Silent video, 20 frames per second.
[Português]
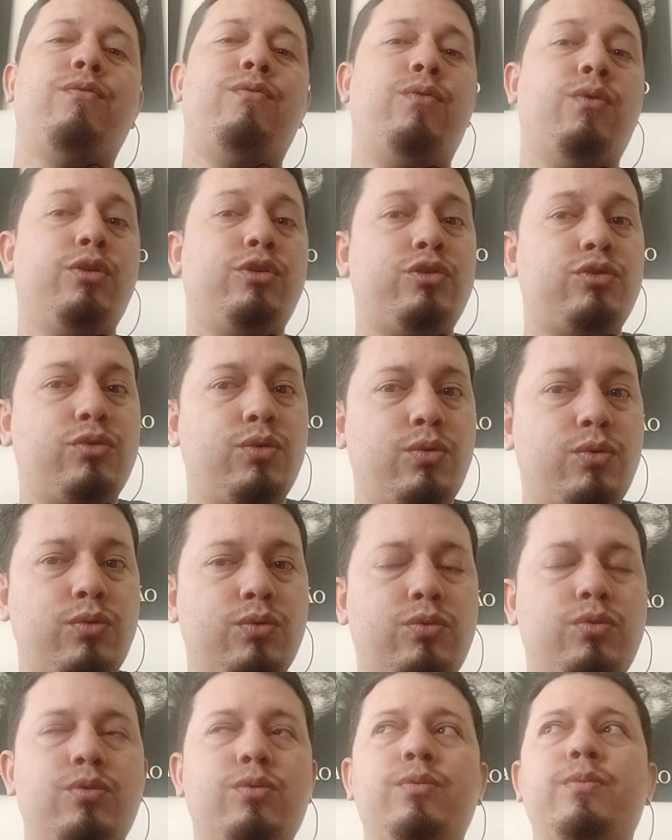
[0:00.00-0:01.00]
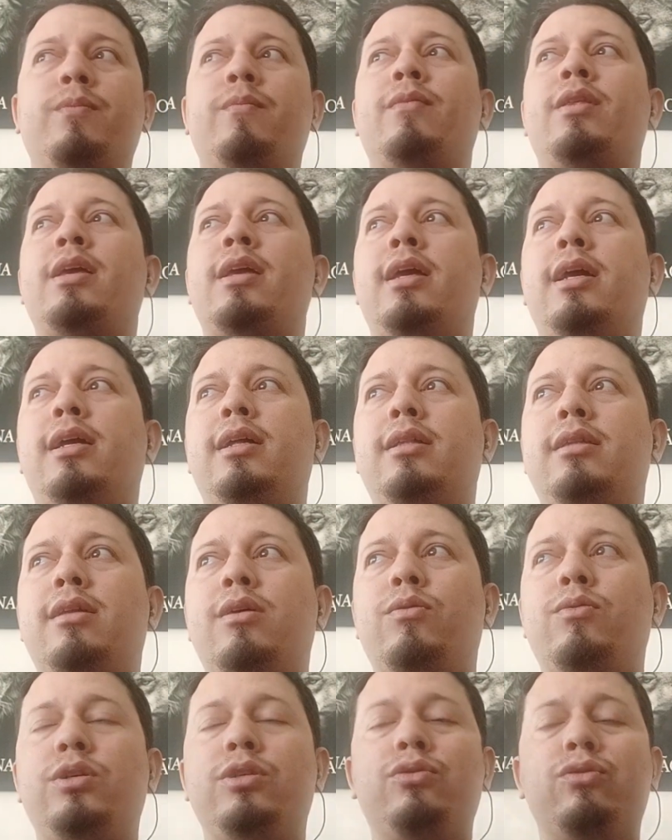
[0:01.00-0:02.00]
foi solto.
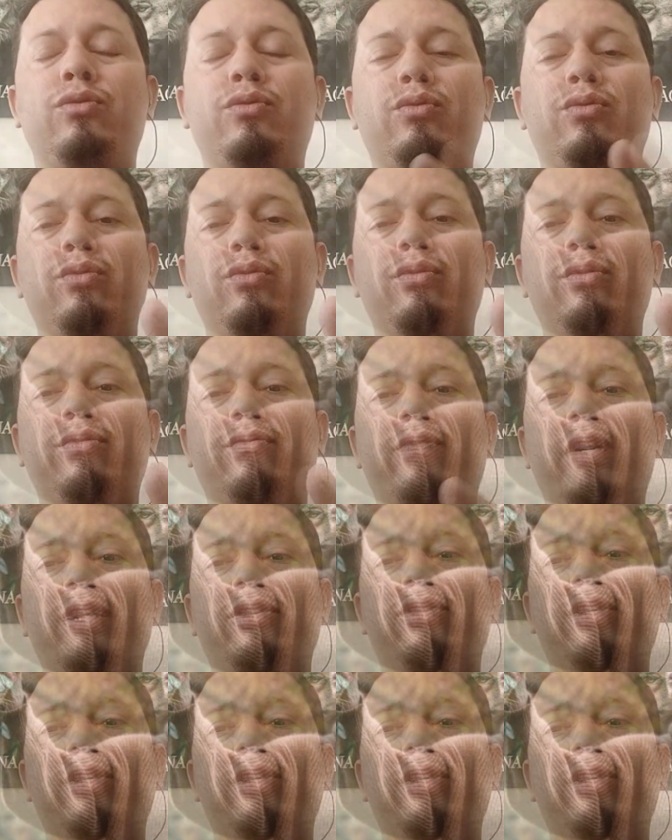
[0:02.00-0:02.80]
Então isso tudo vai